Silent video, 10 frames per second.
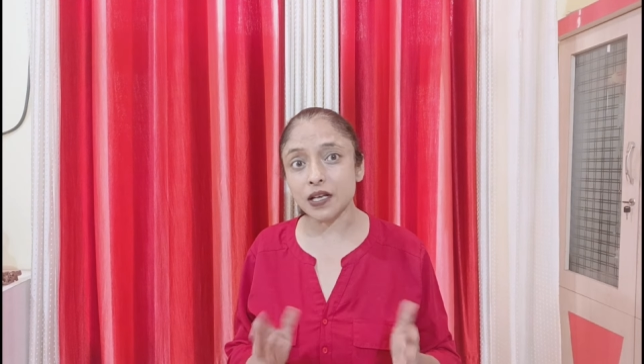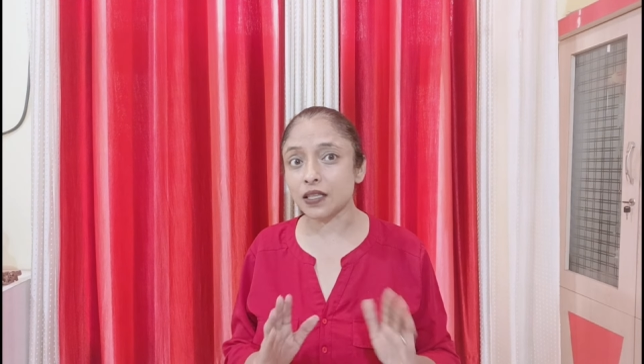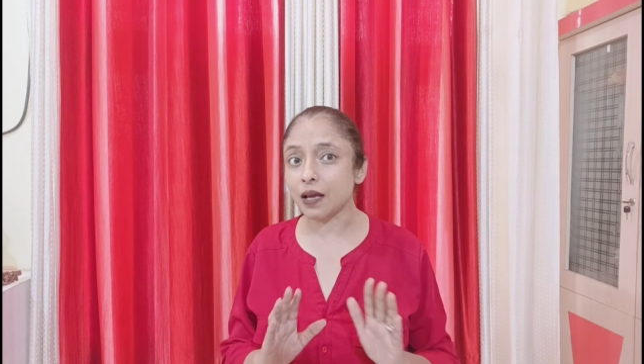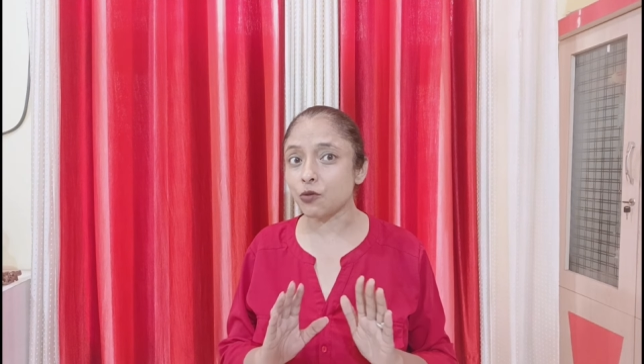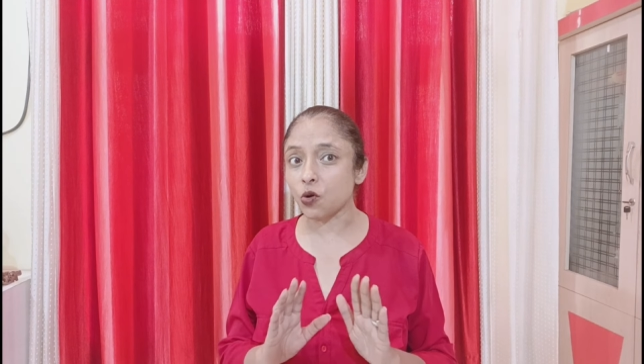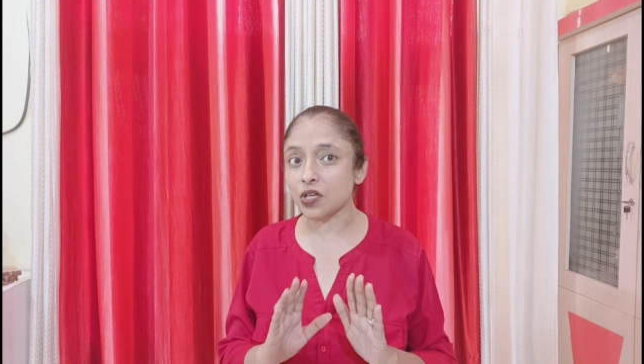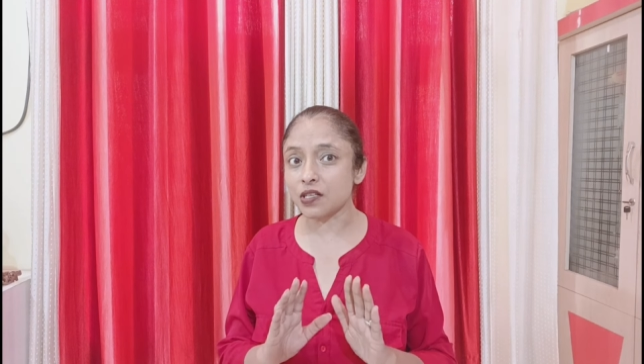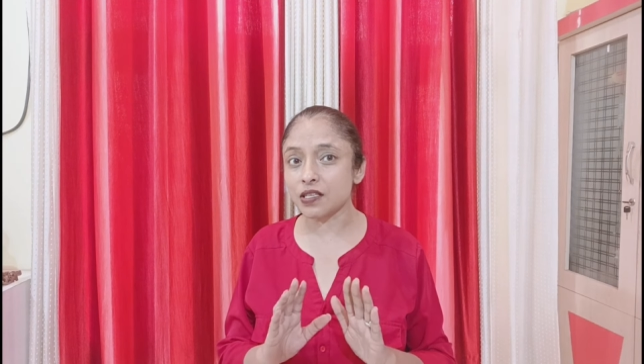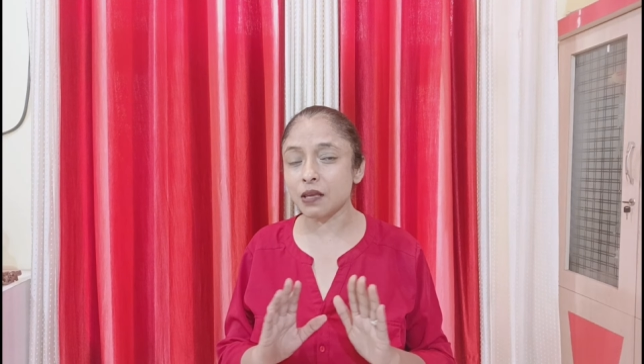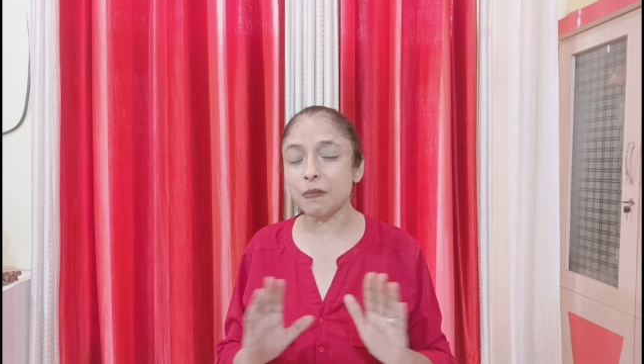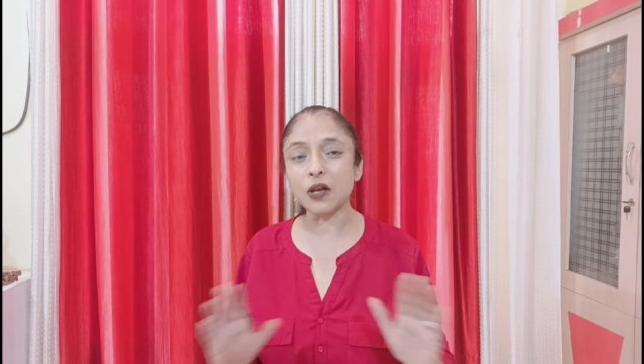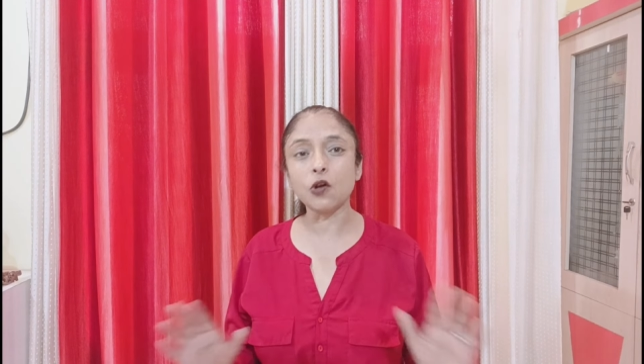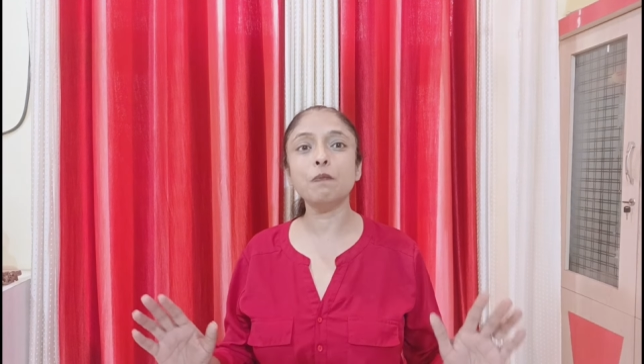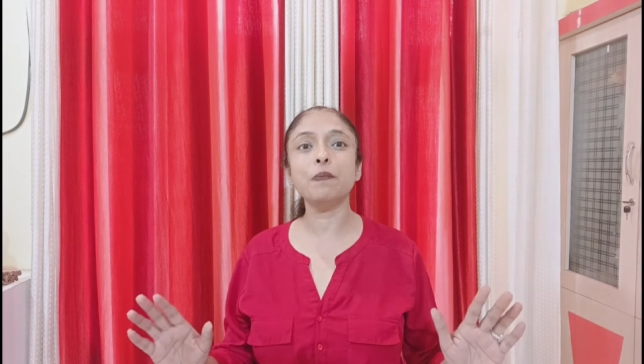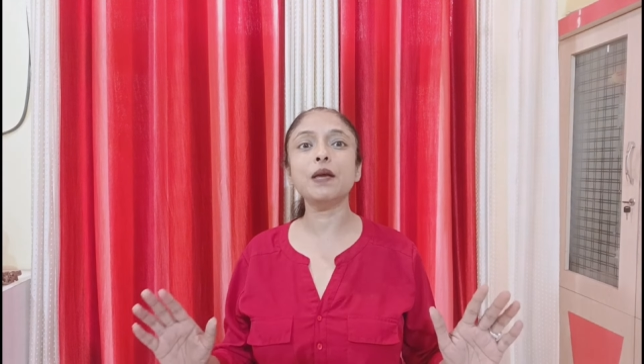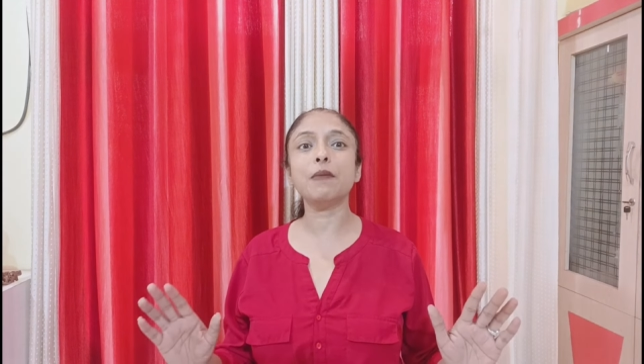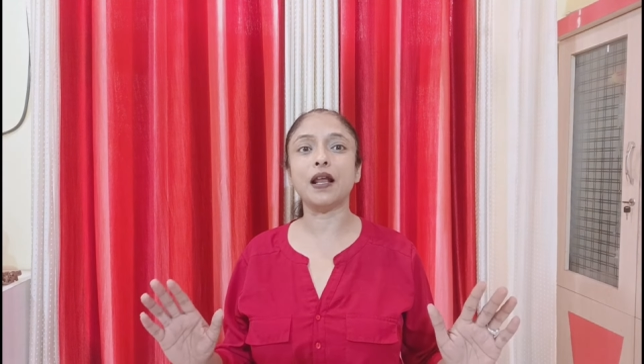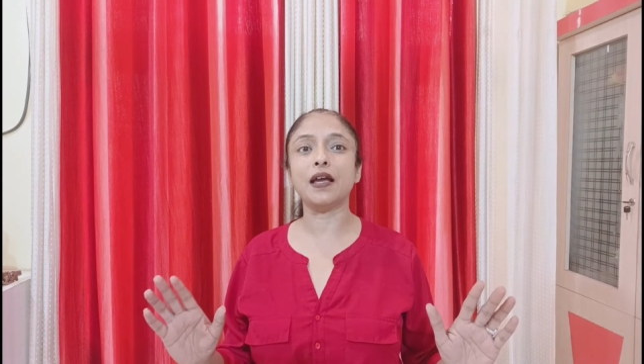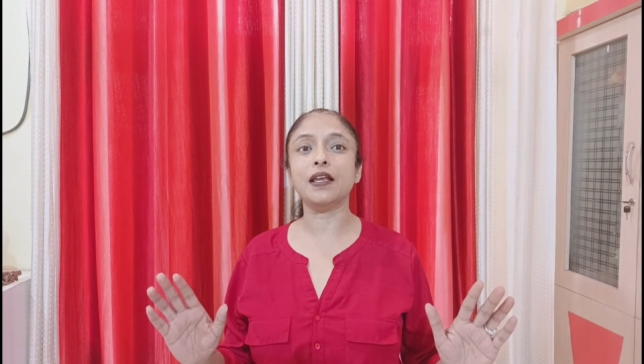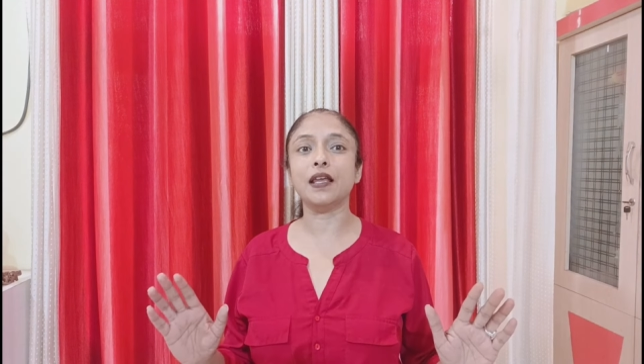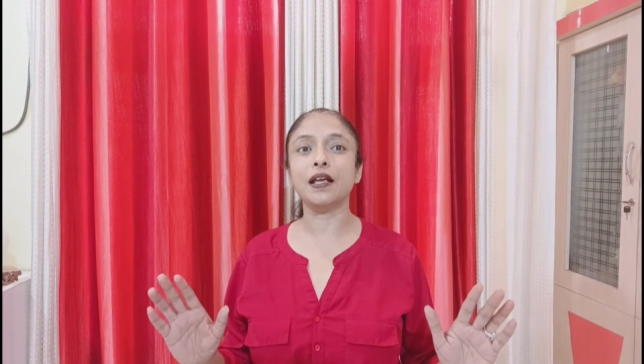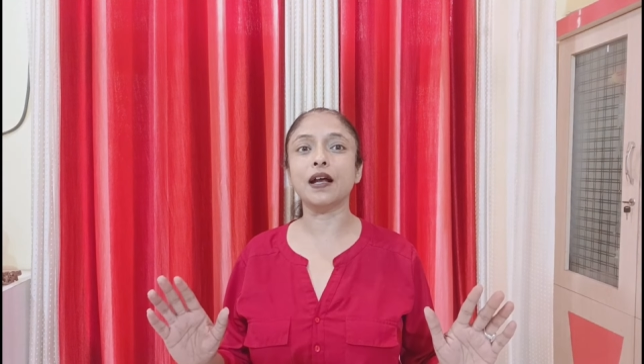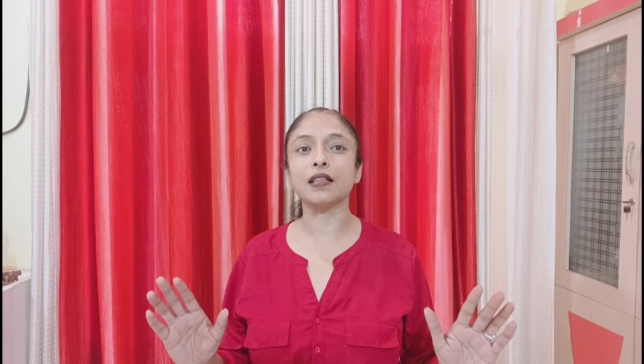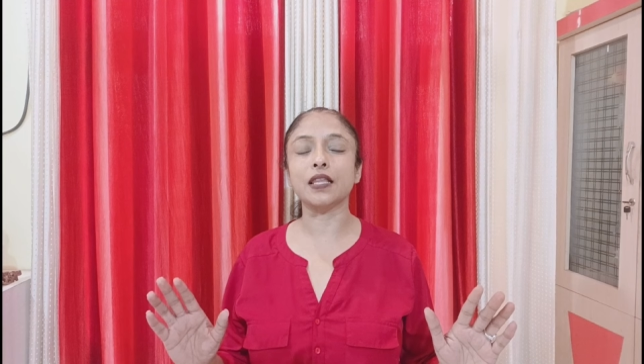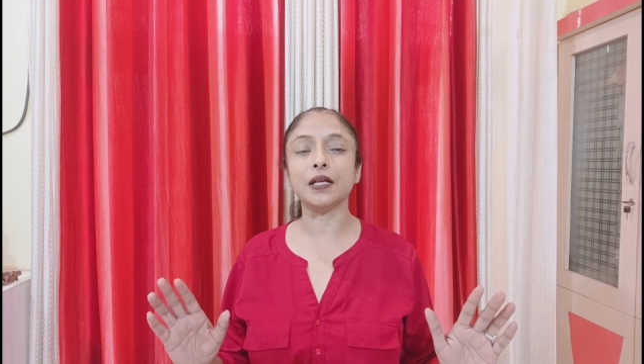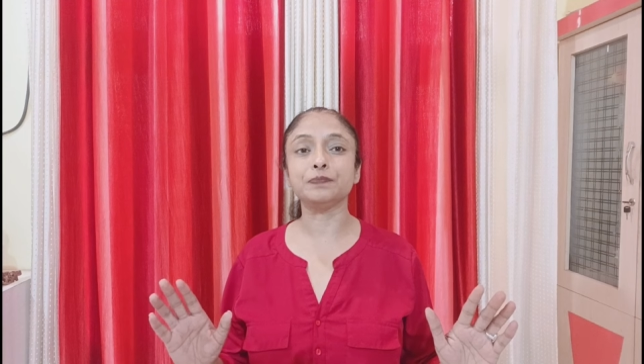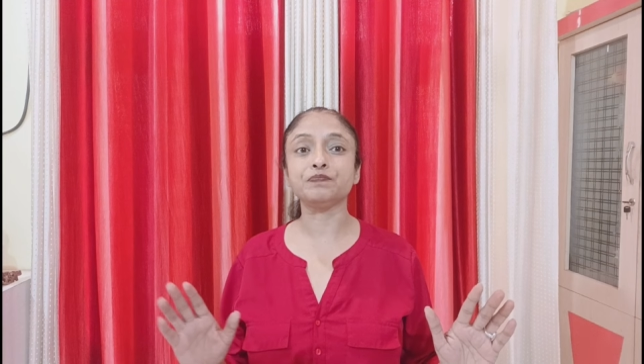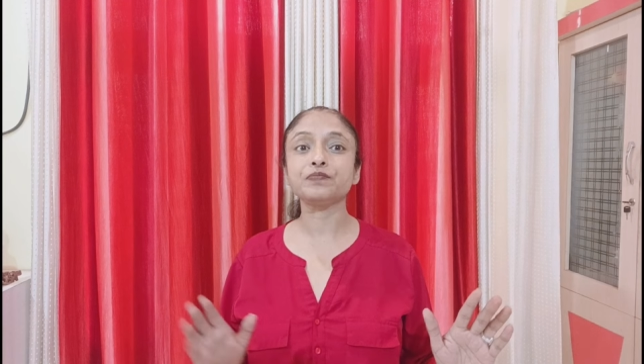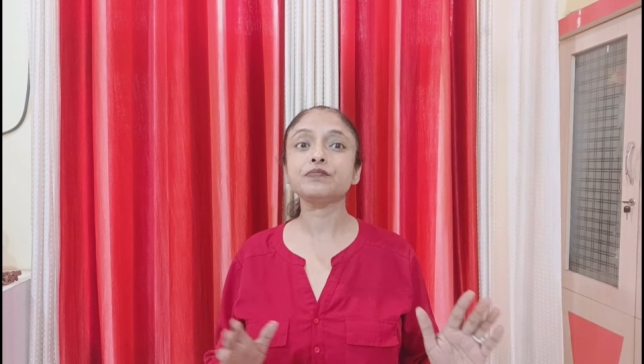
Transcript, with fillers: सकते हैं हम डॉक्टर्स इसकी बिल्कुल भी मनाही नहीं करते हैं